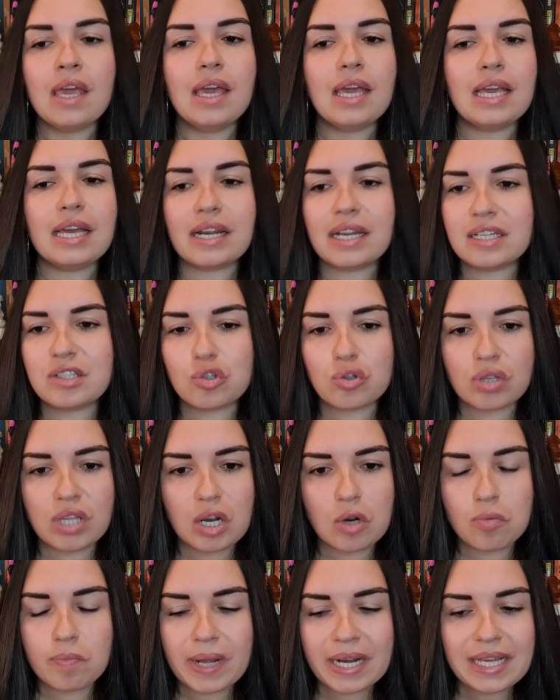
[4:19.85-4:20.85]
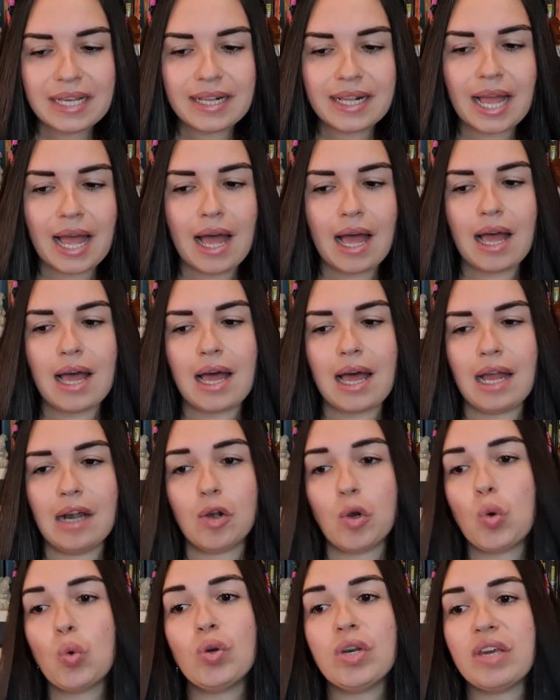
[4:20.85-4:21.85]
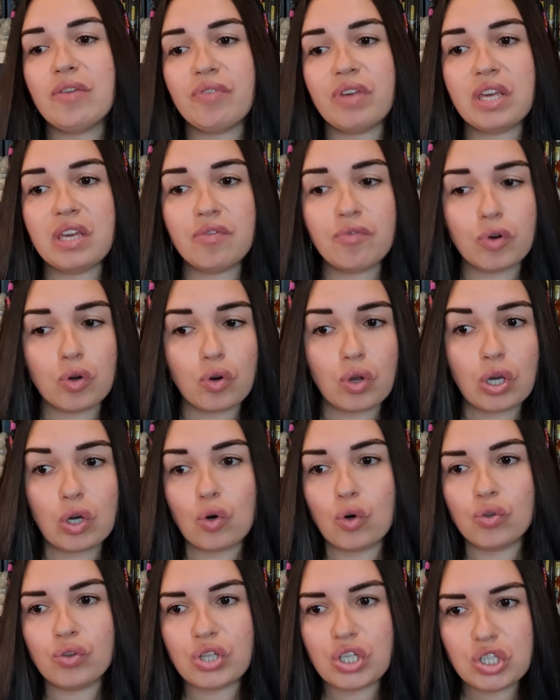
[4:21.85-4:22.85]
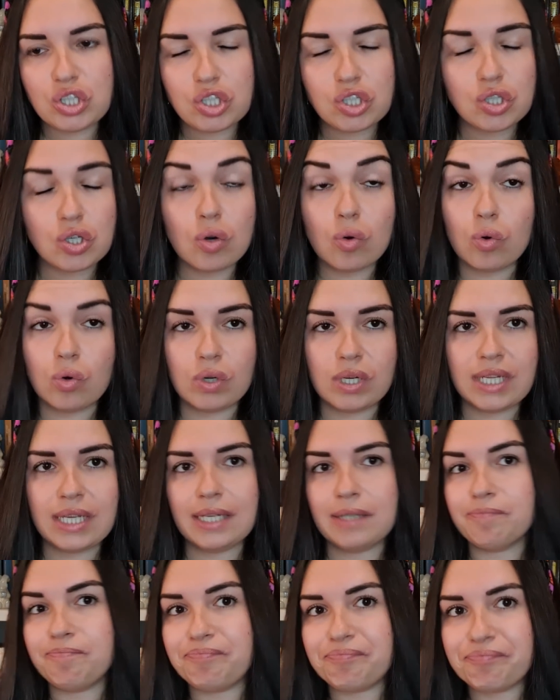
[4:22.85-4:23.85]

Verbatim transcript: Il resto dell'umanità, alcuni vivono in condizioni